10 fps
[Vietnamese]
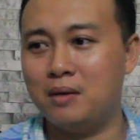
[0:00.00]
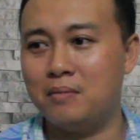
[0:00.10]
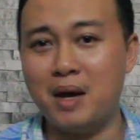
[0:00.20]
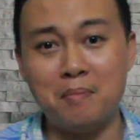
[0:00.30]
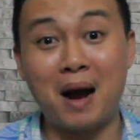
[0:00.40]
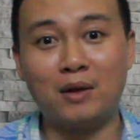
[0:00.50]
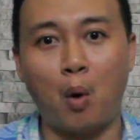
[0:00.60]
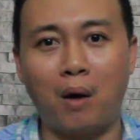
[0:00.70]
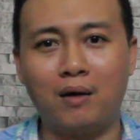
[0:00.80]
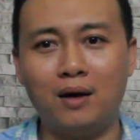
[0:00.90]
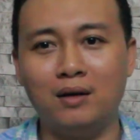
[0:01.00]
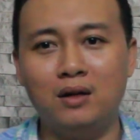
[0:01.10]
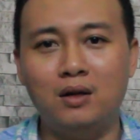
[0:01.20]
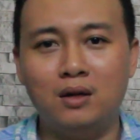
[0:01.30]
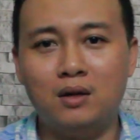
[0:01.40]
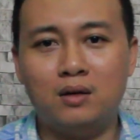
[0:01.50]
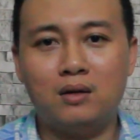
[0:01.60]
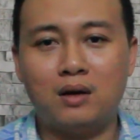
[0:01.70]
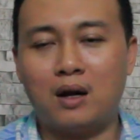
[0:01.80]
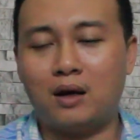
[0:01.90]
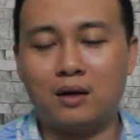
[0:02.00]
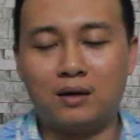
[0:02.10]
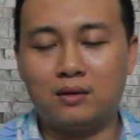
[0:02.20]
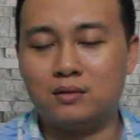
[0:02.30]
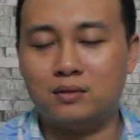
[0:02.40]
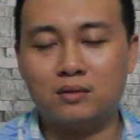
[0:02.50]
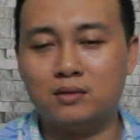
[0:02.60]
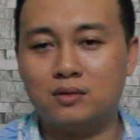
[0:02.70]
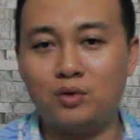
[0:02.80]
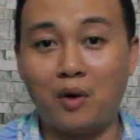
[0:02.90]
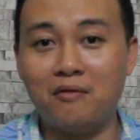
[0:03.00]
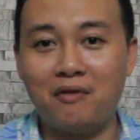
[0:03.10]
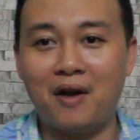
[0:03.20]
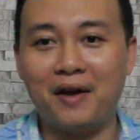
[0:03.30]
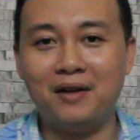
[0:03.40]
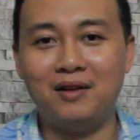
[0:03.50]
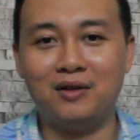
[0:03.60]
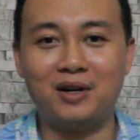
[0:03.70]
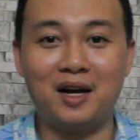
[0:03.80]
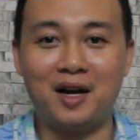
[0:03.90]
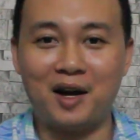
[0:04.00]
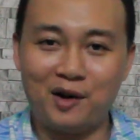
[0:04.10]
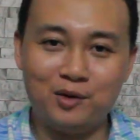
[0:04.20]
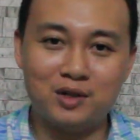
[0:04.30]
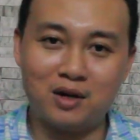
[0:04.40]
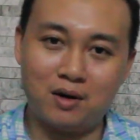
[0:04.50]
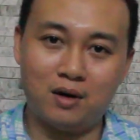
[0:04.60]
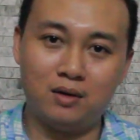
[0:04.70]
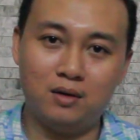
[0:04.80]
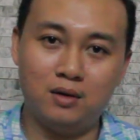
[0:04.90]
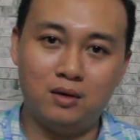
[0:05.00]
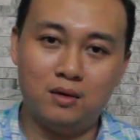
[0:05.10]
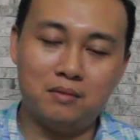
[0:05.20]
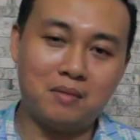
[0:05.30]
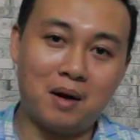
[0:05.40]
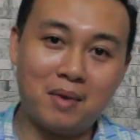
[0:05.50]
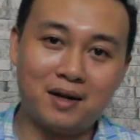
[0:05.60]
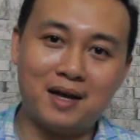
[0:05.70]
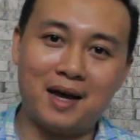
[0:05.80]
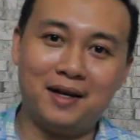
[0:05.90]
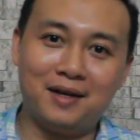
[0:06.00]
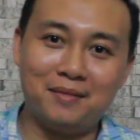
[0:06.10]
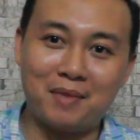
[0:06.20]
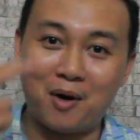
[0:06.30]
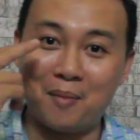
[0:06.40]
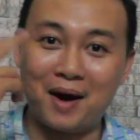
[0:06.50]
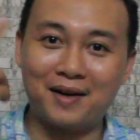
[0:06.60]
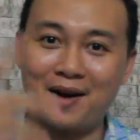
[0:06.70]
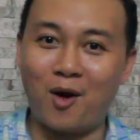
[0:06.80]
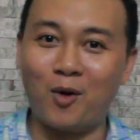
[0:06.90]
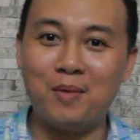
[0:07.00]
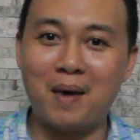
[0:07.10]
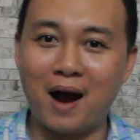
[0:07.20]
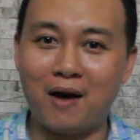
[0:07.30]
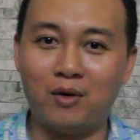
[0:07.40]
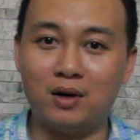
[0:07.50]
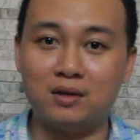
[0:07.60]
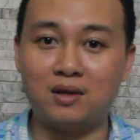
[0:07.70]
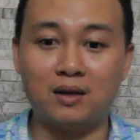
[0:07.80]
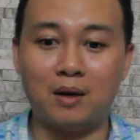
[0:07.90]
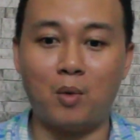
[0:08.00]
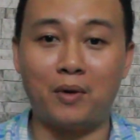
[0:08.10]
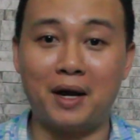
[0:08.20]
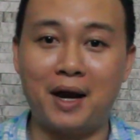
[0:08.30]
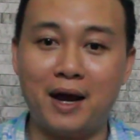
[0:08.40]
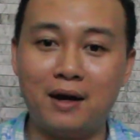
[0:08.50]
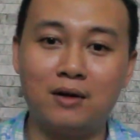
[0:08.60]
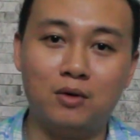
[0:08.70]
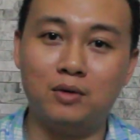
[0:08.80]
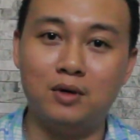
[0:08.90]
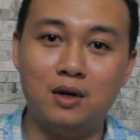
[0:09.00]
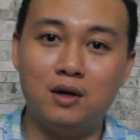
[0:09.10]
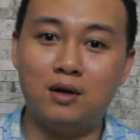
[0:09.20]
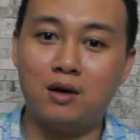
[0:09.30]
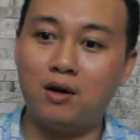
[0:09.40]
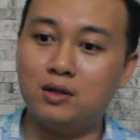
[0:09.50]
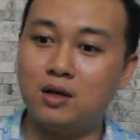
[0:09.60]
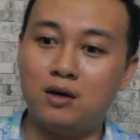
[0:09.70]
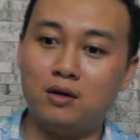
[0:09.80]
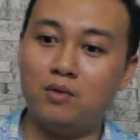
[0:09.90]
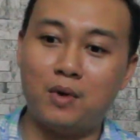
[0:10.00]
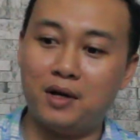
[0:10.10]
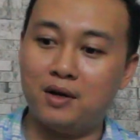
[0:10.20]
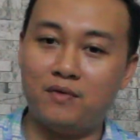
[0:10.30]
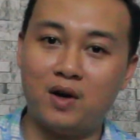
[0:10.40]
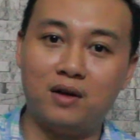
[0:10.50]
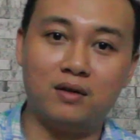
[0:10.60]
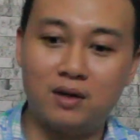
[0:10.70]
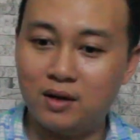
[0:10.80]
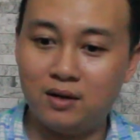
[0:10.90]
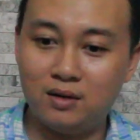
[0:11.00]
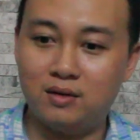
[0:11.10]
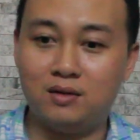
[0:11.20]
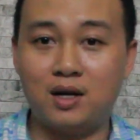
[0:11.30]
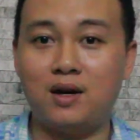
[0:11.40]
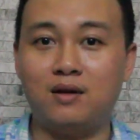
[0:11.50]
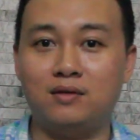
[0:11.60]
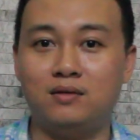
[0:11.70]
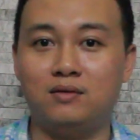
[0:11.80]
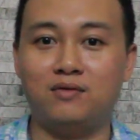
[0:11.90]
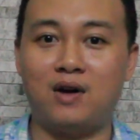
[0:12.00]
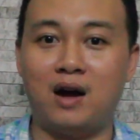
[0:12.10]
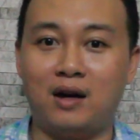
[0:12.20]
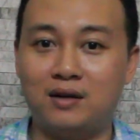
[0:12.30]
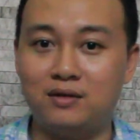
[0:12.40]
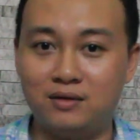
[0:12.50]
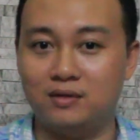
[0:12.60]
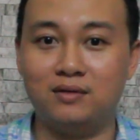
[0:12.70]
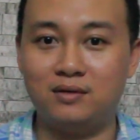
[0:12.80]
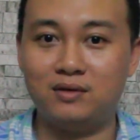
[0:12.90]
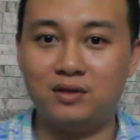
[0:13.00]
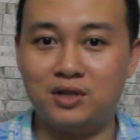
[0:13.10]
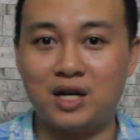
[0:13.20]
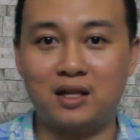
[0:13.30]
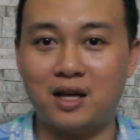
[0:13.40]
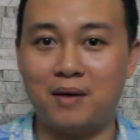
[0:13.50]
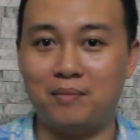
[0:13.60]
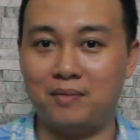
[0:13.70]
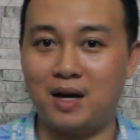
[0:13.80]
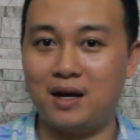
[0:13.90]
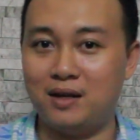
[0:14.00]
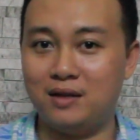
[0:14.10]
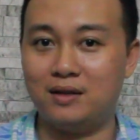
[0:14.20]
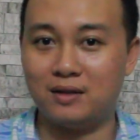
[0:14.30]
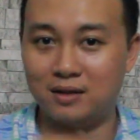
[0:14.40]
bị ma thuật á, là choáng váng rồi các kiểu, sau đó mở mắt dậy màu mắt đổi màu rồi trở thành một kẻ hát luôn. Rồi sau đó nó quay trở về cái trái đất và săn tìm cái